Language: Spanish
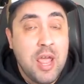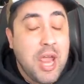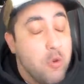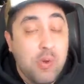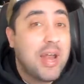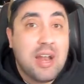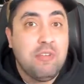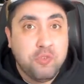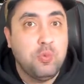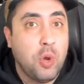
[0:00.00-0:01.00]
en un
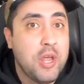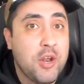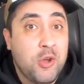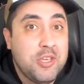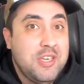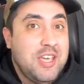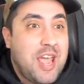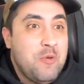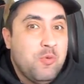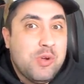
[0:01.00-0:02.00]
canal futbolero y
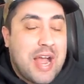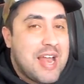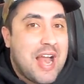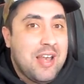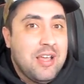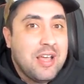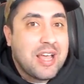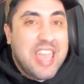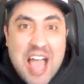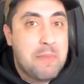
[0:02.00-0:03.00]
en un canal
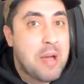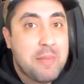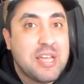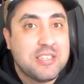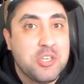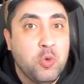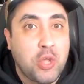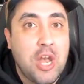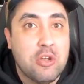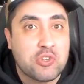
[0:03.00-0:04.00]
que ama Messi y
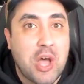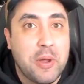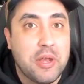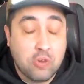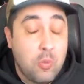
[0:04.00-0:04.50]
ustedes lo saben.